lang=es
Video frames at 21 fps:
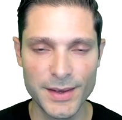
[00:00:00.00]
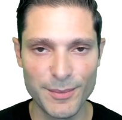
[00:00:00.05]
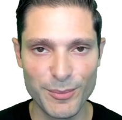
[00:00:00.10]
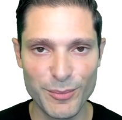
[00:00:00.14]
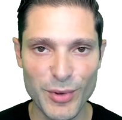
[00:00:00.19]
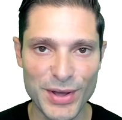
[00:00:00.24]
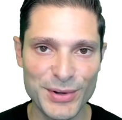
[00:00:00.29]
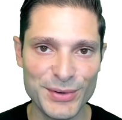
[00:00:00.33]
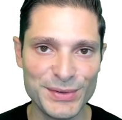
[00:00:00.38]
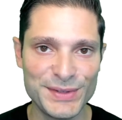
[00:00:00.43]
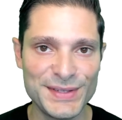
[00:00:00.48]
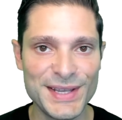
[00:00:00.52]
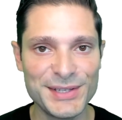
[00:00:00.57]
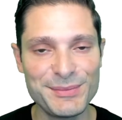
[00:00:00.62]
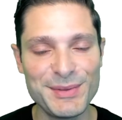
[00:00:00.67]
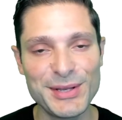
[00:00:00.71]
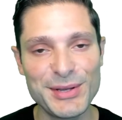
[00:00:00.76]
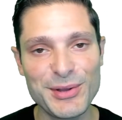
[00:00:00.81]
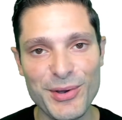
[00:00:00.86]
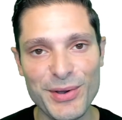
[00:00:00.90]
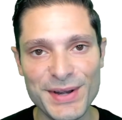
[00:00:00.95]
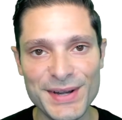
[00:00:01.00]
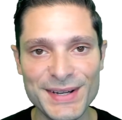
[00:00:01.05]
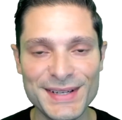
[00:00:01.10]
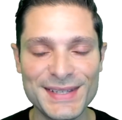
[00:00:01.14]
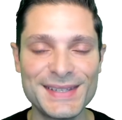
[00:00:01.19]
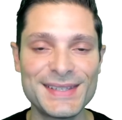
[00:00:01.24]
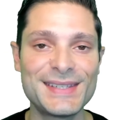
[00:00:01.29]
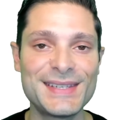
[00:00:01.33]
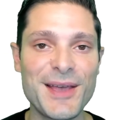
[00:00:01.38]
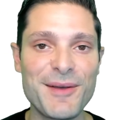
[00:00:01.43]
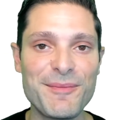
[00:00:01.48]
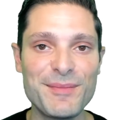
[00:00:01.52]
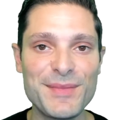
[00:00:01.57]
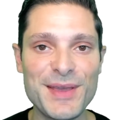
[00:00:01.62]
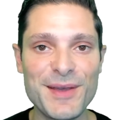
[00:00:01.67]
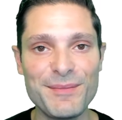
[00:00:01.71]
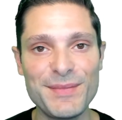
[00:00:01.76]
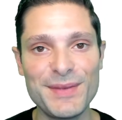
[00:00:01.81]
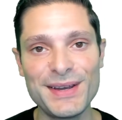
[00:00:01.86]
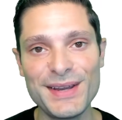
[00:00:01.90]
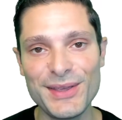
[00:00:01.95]
Buenos días Bitcoiners, sean
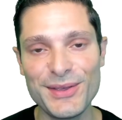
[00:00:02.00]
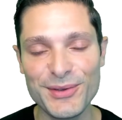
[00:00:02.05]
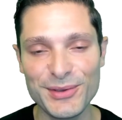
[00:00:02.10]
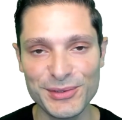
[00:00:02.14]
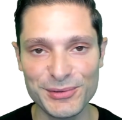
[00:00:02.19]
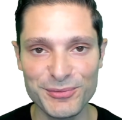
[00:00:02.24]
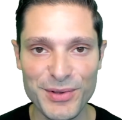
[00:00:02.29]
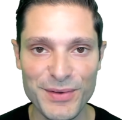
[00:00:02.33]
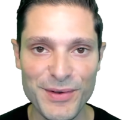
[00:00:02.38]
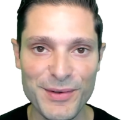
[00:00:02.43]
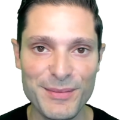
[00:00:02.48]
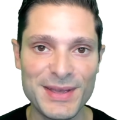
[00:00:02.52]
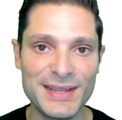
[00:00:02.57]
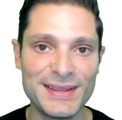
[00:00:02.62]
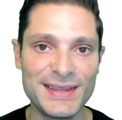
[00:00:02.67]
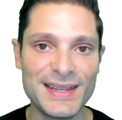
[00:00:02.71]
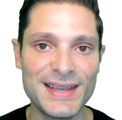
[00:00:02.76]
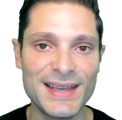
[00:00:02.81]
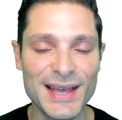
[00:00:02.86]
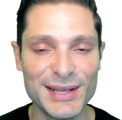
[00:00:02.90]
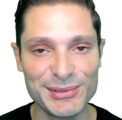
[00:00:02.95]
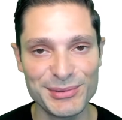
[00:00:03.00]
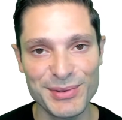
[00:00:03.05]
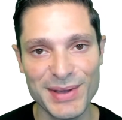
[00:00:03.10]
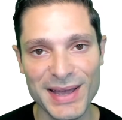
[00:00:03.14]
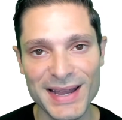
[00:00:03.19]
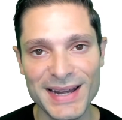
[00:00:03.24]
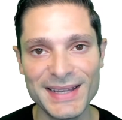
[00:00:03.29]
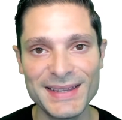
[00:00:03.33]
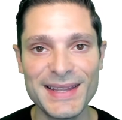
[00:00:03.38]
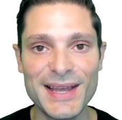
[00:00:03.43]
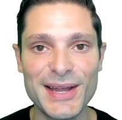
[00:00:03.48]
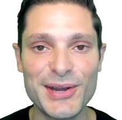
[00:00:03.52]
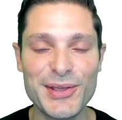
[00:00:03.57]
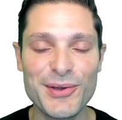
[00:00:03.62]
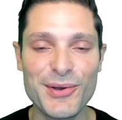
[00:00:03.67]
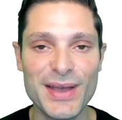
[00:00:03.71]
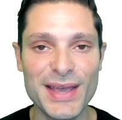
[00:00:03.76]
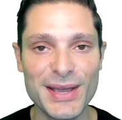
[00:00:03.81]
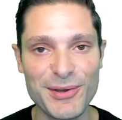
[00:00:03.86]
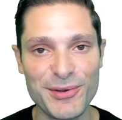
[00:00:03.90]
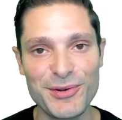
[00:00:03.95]
bienvenidos nuevamente a su
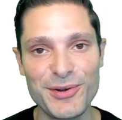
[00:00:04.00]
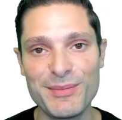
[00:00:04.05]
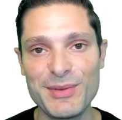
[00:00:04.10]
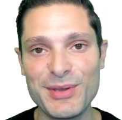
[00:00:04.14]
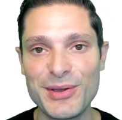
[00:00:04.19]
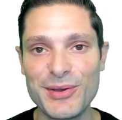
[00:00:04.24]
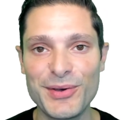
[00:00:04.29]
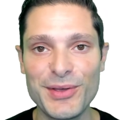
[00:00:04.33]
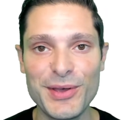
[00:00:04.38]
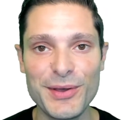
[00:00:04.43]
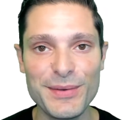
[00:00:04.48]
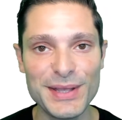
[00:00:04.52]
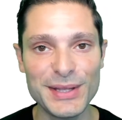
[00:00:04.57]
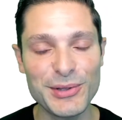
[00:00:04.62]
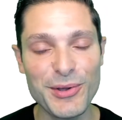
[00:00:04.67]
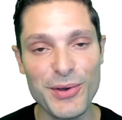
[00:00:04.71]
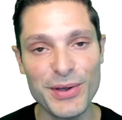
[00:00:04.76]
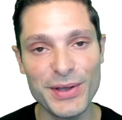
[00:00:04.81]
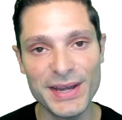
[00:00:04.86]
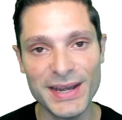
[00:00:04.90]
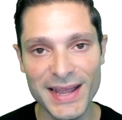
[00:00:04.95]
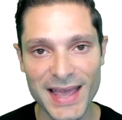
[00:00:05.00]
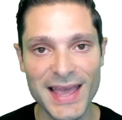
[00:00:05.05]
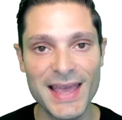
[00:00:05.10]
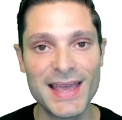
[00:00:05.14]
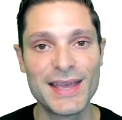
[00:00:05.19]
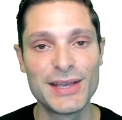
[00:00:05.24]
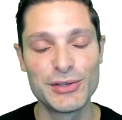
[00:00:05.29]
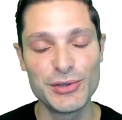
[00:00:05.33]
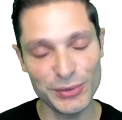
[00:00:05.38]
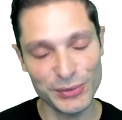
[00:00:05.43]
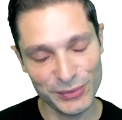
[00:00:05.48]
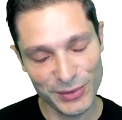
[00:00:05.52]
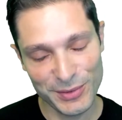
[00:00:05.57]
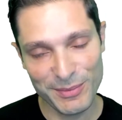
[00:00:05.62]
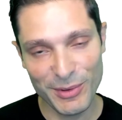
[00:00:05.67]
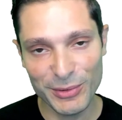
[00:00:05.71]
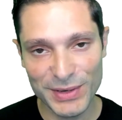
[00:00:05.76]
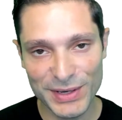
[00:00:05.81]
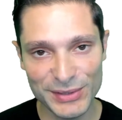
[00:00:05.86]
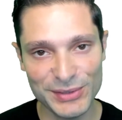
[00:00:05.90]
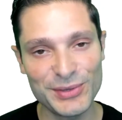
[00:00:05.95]
calendario económico de Bitcoin. Yo soy
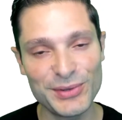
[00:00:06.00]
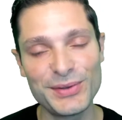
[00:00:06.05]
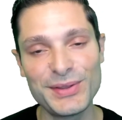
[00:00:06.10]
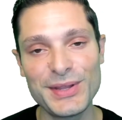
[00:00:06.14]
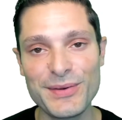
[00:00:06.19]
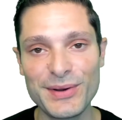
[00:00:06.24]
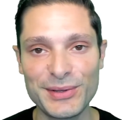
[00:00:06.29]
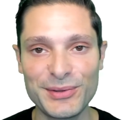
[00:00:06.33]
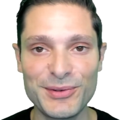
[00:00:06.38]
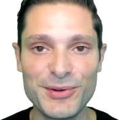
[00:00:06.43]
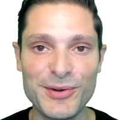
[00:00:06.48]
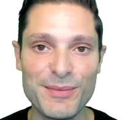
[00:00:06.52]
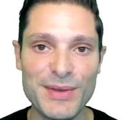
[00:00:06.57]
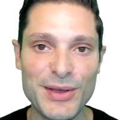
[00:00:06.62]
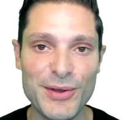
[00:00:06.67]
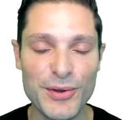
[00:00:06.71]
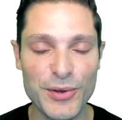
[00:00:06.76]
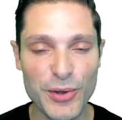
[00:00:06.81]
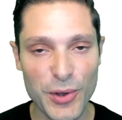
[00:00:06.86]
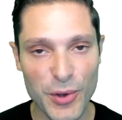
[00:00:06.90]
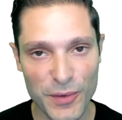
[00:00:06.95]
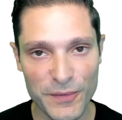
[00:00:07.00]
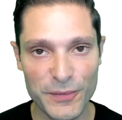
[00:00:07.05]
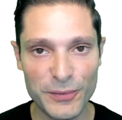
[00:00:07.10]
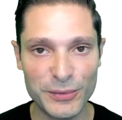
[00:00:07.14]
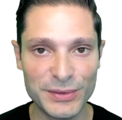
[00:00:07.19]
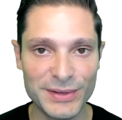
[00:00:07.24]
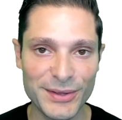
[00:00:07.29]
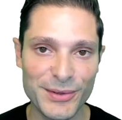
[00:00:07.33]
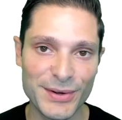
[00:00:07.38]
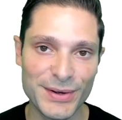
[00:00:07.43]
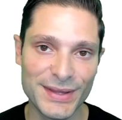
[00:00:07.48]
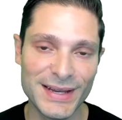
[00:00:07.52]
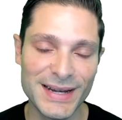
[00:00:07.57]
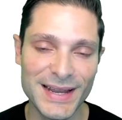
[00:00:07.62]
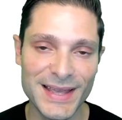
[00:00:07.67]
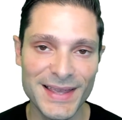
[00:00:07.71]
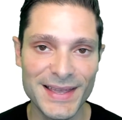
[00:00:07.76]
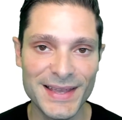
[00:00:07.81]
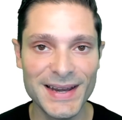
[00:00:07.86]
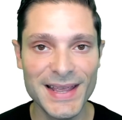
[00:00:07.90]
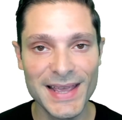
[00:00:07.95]
Mauricio Di Bartolomeo, cofundador de
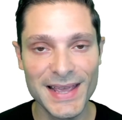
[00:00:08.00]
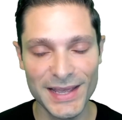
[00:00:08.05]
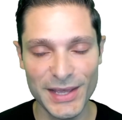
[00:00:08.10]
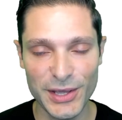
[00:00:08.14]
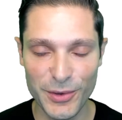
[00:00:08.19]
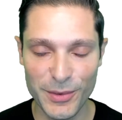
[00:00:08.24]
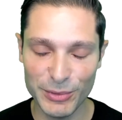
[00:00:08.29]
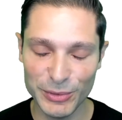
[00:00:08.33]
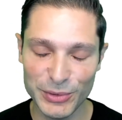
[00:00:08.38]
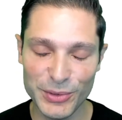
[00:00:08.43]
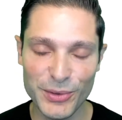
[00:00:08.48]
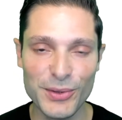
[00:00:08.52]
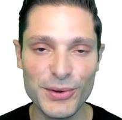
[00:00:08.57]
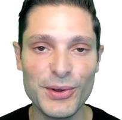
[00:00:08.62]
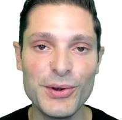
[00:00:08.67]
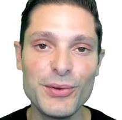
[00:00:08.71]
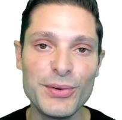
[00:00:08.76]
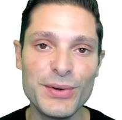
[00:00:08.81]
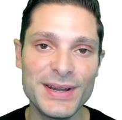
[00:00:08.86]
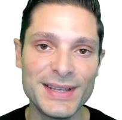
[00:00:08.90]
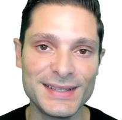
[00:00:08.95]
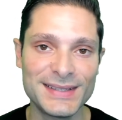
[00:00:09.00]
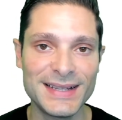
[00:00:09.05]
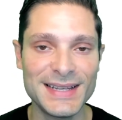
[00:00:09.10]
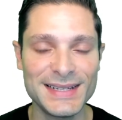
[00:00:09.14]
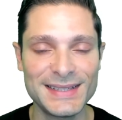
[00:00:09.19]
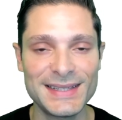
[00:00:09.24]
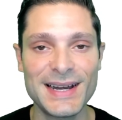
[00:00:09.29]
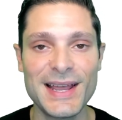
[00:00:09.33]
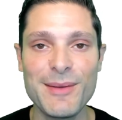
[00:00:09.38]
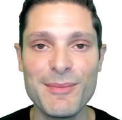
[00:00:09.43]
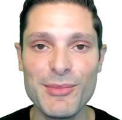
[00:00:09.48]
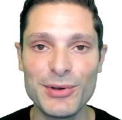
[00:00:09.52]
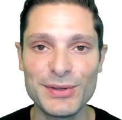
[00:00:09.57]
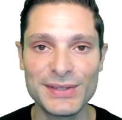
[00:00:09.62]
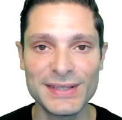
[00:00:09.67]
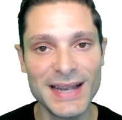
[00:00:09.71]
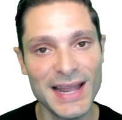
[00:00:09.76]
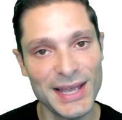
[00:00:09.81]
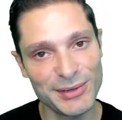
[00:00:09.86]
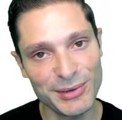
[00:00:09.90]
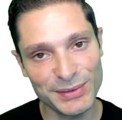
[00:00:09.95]
Leden, y como todos los lunes les
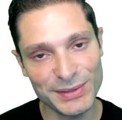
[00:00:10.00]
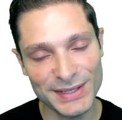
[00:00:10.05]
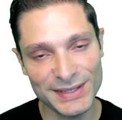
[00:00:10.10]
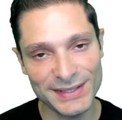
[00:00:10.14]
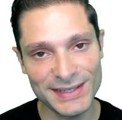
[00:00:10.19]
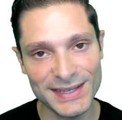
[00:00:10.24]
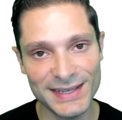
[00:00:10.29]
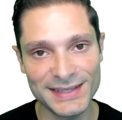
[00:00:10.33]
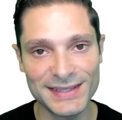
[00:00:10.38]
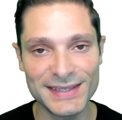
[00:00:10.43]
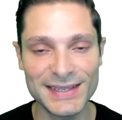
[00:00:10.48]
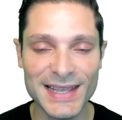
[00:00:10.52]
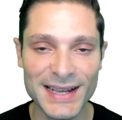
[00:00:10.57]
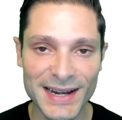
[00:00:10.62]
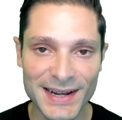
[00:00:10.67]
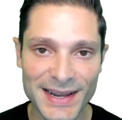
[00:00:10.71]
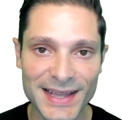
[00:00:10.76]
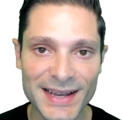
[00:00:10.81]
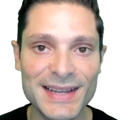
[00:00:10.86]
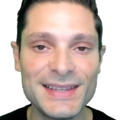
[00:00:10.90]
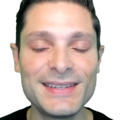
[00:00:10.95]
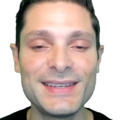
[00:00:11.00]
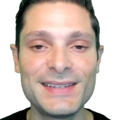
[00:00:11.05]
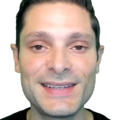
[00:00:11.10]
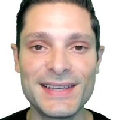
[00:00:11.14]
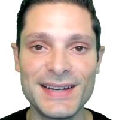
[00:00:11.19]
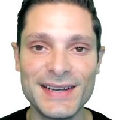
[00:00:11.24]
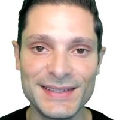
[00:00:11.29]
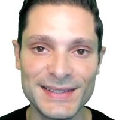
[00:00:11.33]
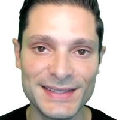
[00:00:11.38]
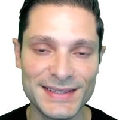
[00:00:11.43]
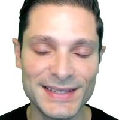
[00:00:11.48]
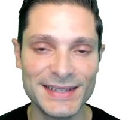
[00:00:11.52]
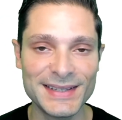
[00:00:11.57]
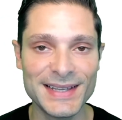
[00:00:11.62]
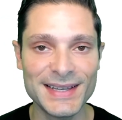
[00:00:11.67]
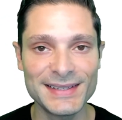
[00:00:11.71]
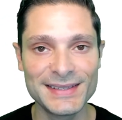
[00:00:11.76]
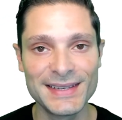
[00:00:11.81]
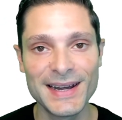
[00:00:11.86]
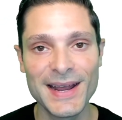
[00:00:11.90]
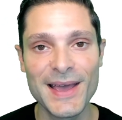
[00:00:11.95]
traemos las noticias y el análisis que
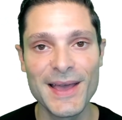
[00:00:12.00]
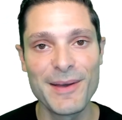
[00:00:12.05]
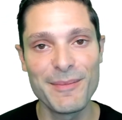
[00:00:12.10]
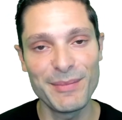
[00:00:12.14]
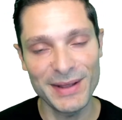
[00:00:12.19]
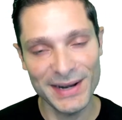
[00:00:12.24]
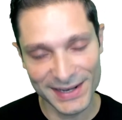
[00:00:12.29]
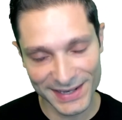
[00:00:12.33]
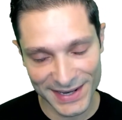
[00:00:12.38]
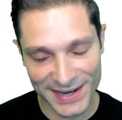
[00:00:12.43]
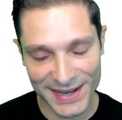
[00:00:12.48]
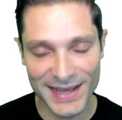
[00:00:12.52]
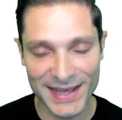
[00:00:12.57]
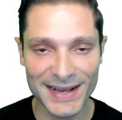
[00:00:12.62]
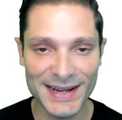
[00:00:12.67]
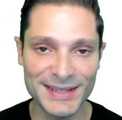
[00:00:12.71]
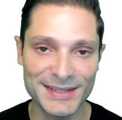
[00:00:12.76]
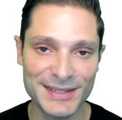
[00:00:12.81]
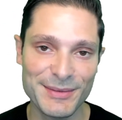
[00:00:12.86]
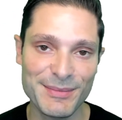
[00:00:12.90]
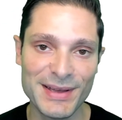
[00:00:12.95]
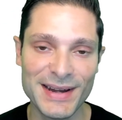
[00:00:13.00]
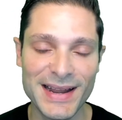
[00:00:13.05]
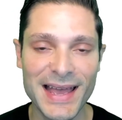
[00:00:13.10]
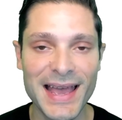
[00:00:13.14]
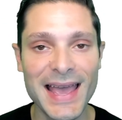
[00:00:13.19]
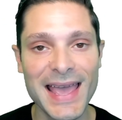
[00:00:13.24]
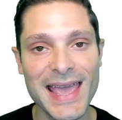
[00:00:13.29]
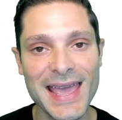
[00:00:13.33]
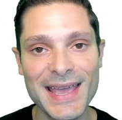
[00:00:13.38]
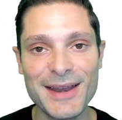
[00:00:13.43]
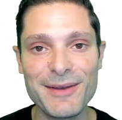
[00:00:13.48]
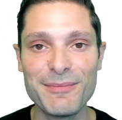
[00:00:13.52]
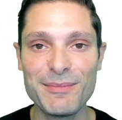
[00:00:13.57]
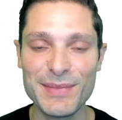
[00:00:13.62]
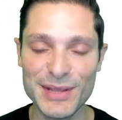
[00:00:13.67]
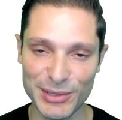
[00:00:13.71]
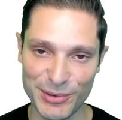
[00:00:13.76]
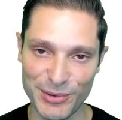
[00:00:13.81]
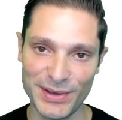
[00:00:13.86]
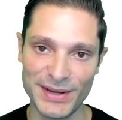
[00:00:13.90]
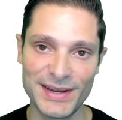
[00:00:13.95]
necesitas para arrancar la semana en
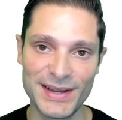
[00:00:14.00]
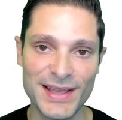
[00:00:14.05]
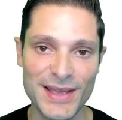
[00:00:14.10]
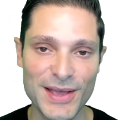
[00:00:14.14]
Bitcoin.